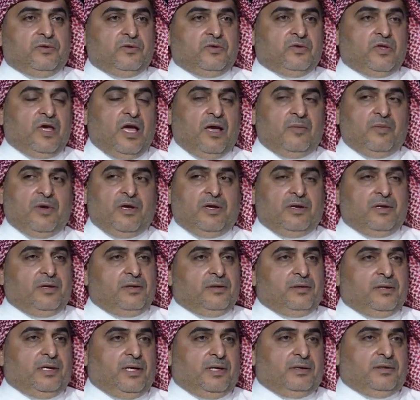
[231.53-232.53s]

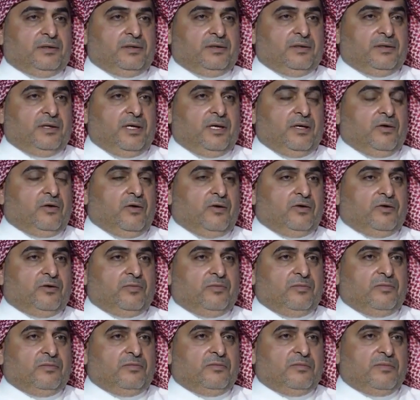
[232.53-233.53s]
اصابه يعني على
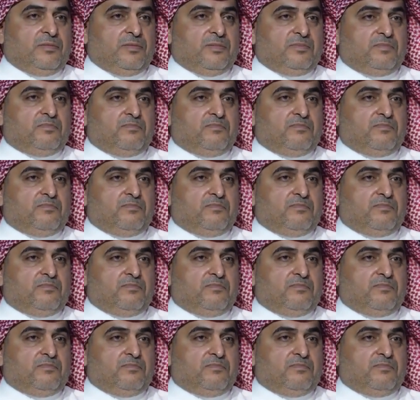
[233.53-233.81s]
قولتهم